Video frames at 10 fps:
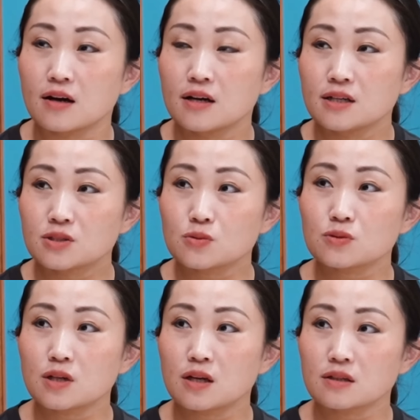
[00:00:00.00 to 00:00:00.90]
うん、そ
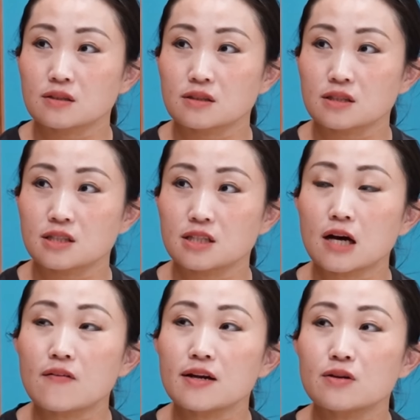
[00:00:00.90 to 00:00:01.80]
んな
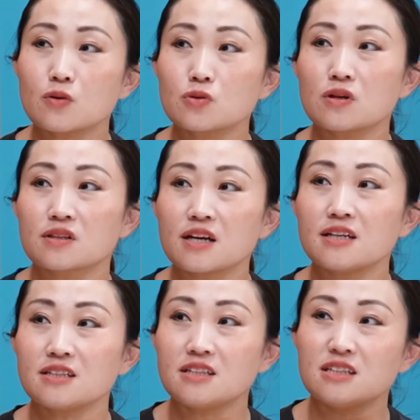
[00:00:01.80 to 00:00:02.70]
嫌われることはな
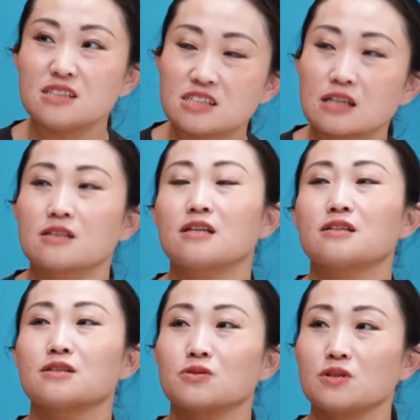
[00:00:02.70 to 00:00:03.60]
いに言っちゃった
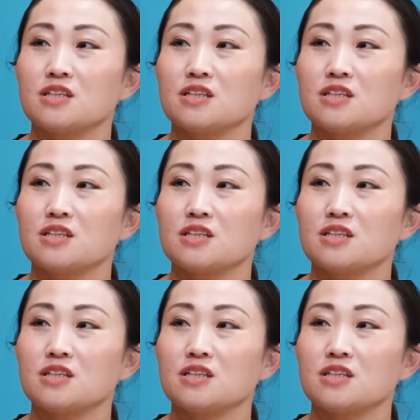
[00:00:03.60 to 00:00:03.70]
んですよ。